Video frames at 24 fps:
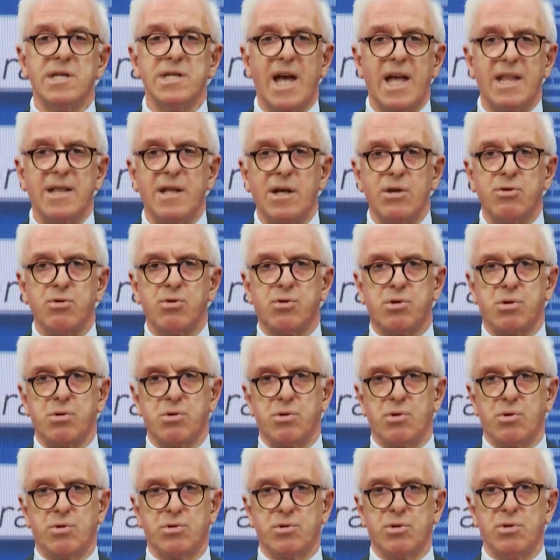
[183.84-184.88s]
sen ne
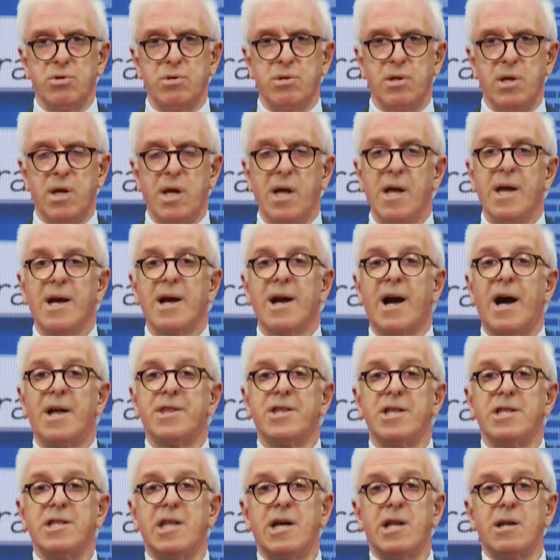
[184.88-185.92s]
düşünüyorsun?
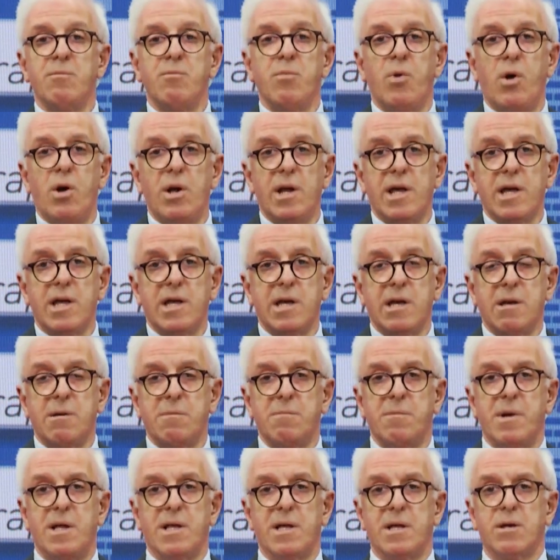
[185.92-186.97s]
Kadınların böyle
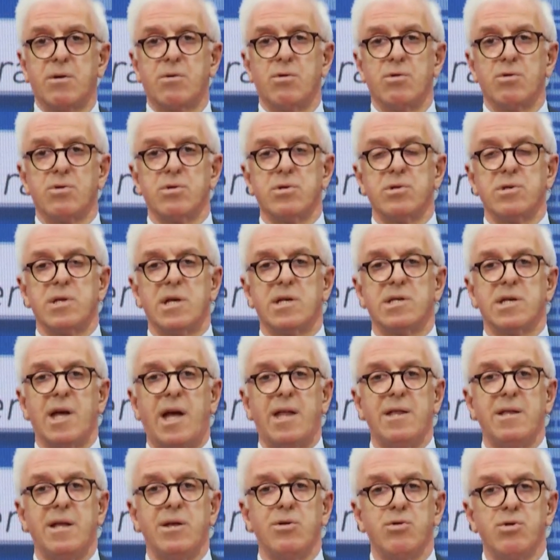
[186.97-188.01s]
giyinmeleri konusunda
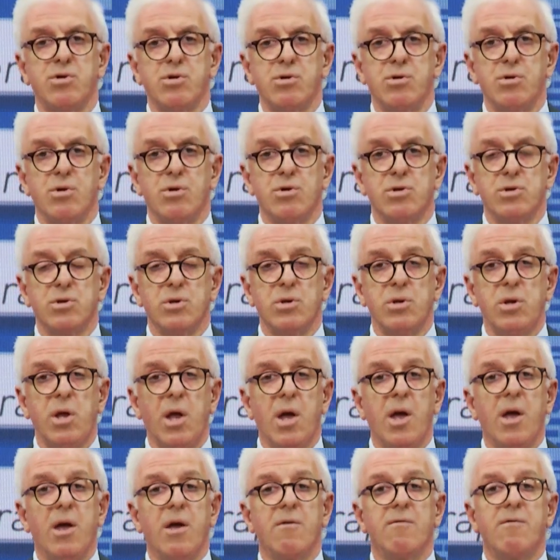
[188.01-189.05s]
sen ne düşünüyorsun?
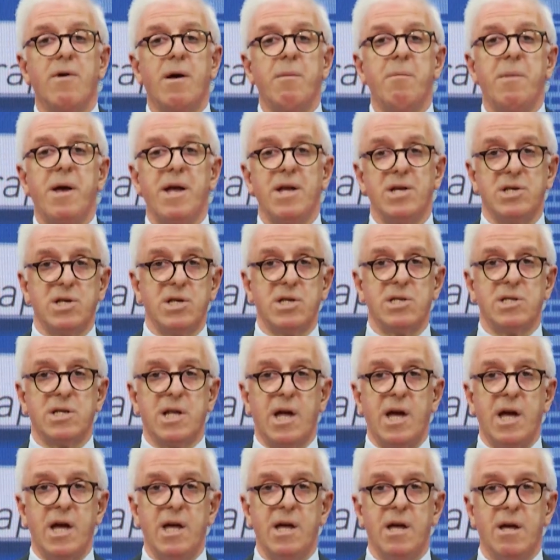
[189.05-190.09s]
Ve
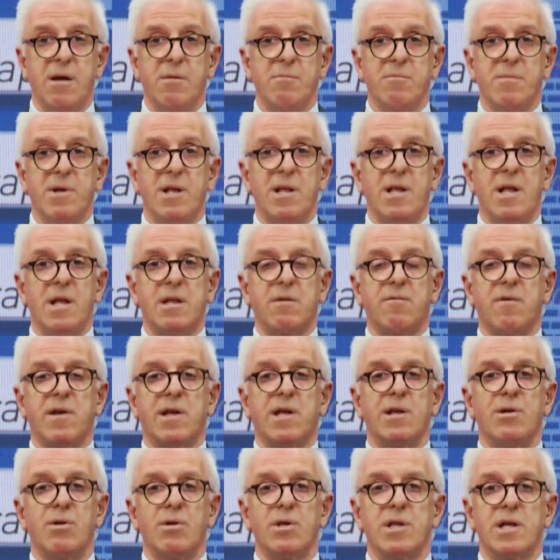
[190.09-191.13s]
mecliste
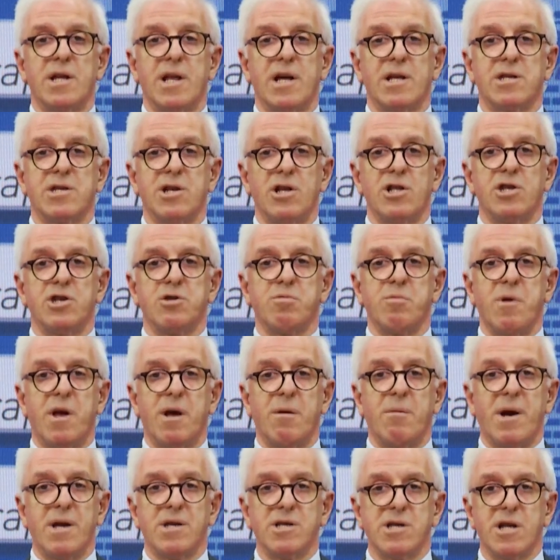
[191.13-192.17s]
milletvekili olarak
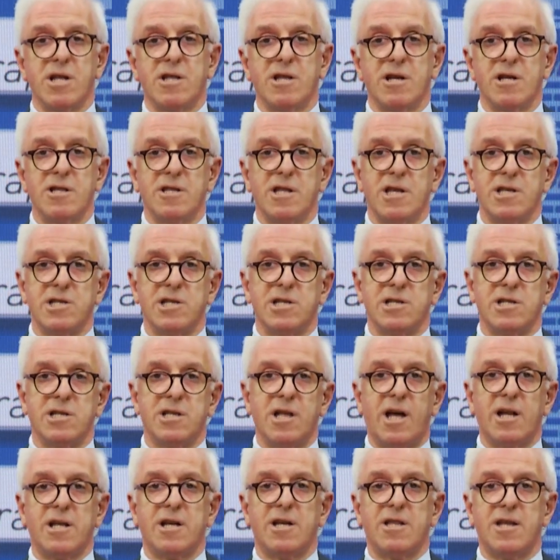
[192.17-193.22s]
çalışmaya başladığında sizin
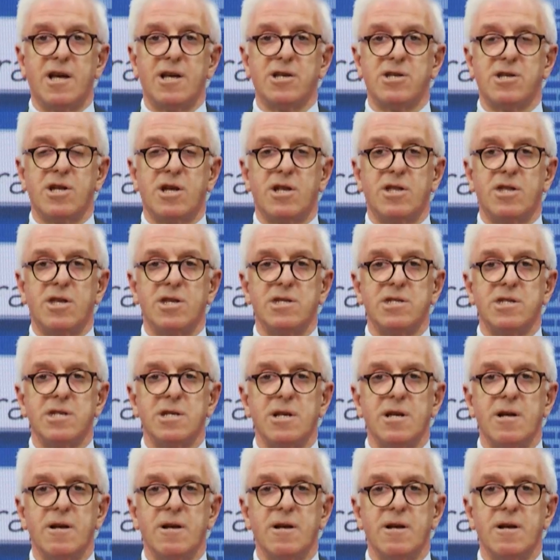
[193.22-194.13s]
arkadaşlarınız